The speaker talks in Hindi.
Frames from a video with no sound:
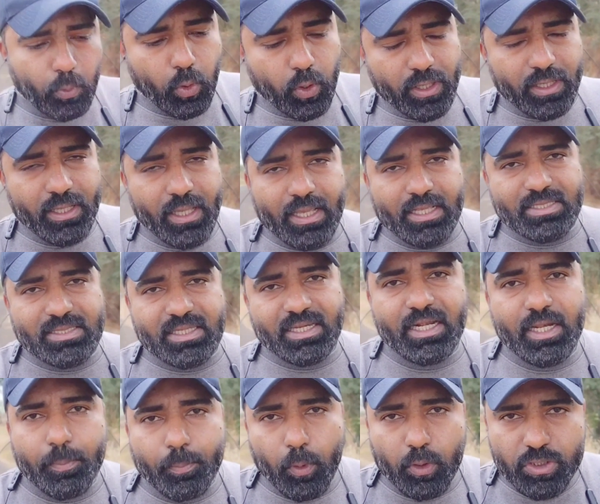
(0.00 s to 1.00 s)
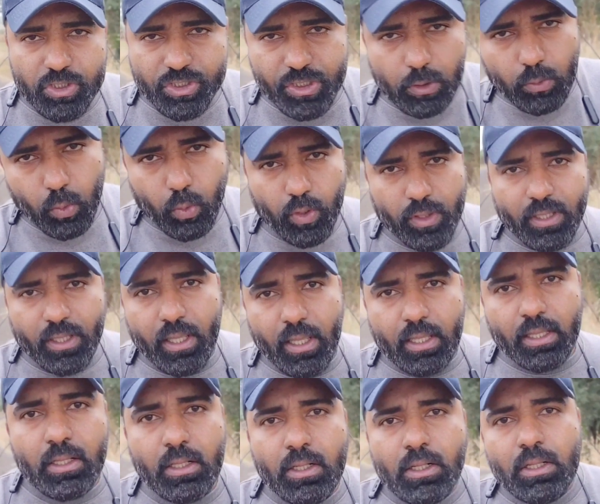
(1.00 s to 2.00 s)
कम हो रही है इसकी डिपोजिशन हो रही
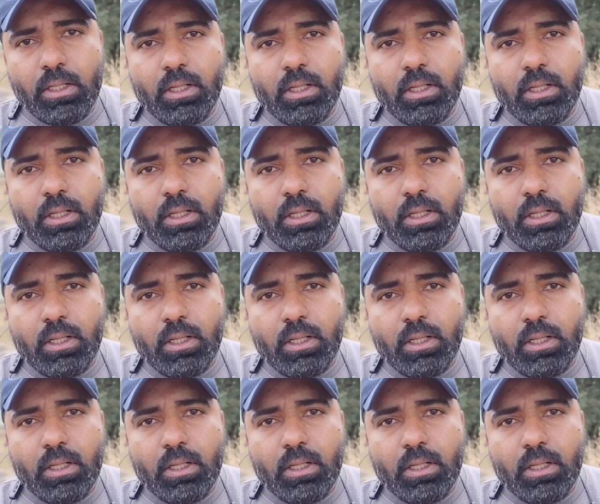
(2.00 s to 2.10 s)
है